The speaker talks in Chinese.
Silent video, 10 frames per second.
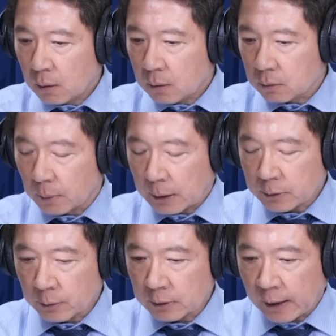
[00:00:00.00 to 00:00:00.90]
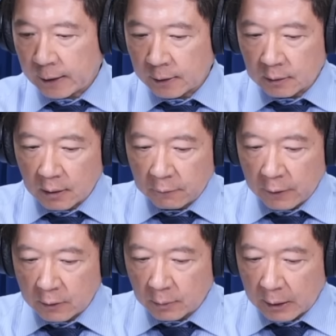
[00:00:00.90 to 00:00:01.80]
九八新闻台
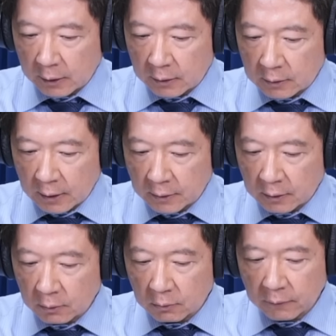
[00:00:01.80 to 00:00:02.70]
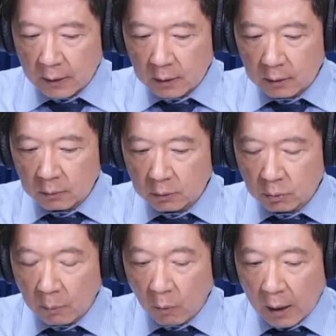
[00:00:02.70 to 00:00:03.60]
FM 九八点一，财经一路发，我
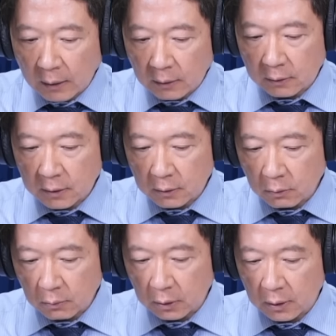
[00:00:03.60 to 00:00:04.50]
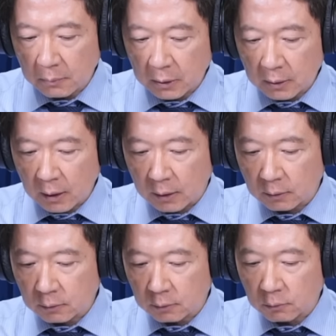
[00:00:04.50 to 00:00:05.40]
是阮木华。哦，继中国人民银
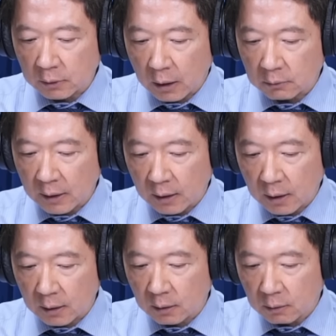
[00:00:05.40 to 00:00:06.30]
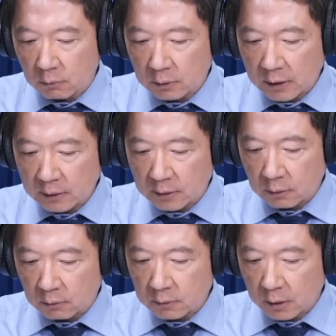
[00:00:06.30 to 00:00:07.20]
行、就中国大陆央行哦，国家
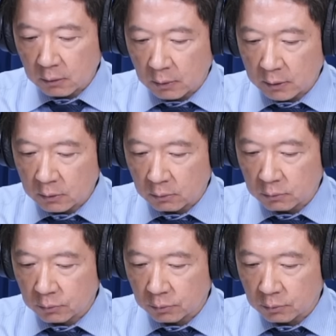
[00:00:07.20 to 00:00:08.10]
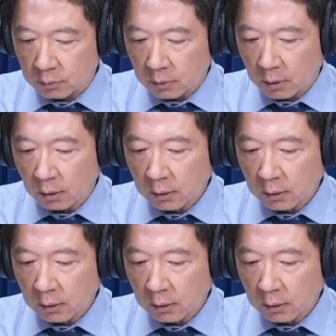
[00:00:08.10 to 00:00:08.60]
金融监管总局哈，